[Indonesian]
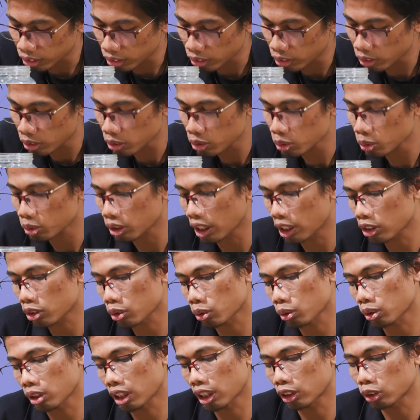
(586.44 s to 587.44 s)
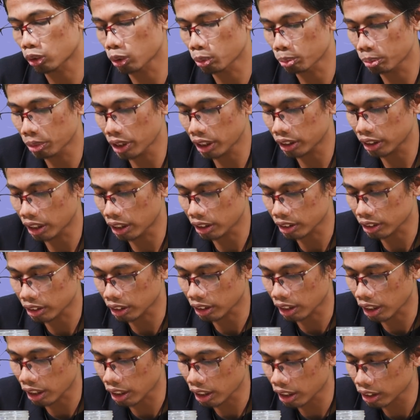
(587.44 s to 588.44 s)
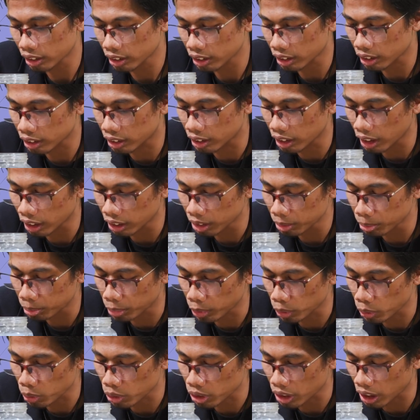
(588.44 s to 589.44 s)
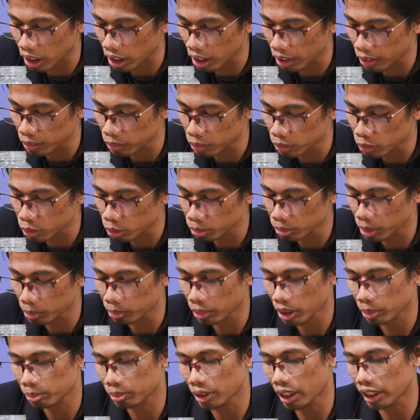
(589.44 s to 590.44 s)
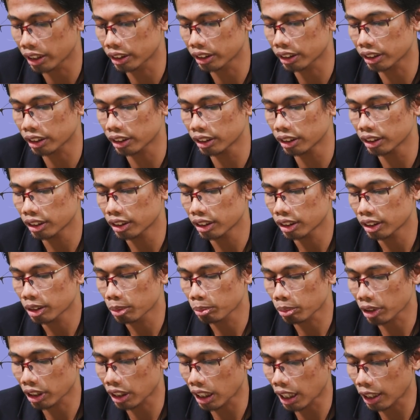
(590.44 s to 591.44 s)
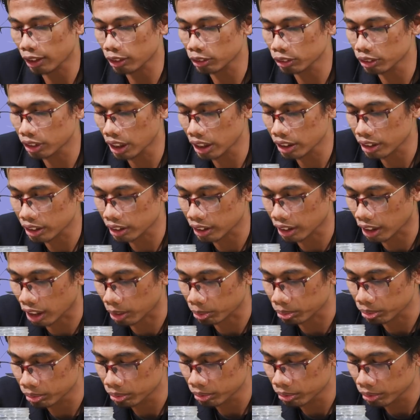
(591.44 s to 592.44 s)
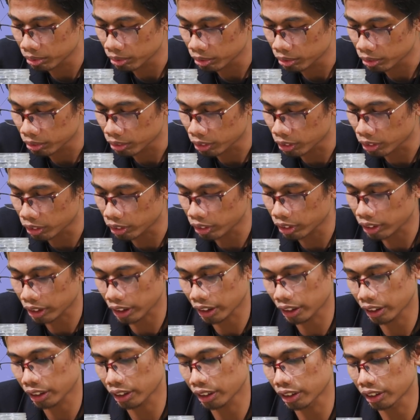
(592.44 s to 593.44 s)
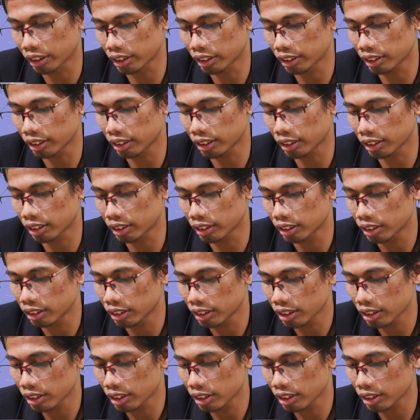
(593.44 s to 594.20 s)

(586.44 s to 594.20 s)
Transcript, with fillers: Oh, sudah sholat tobat dan sekarang sedang berusaha untuk memperbaiki perilaku dan sikap. Oke, uh.